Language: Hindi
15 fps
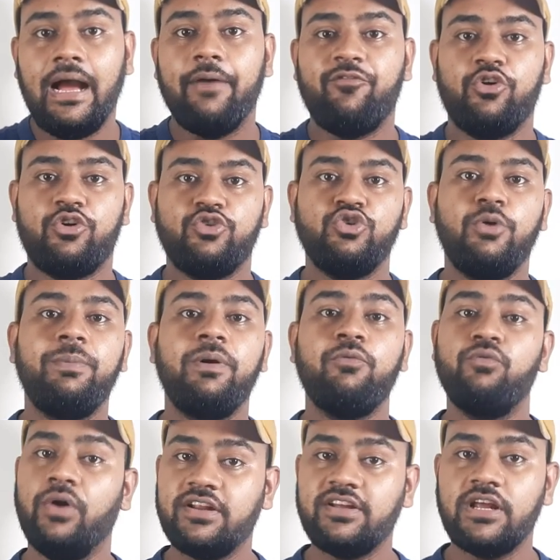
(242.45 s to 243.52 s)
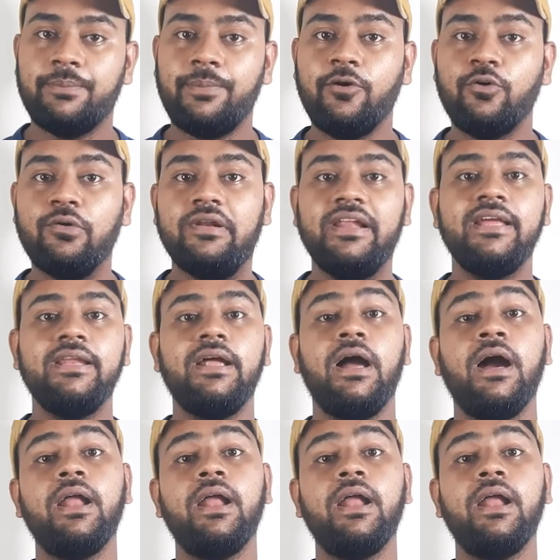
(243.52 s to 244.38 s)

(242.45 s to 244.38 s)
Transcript: आप फोटोशॉप पर वर्क कर पाओगे लेकिन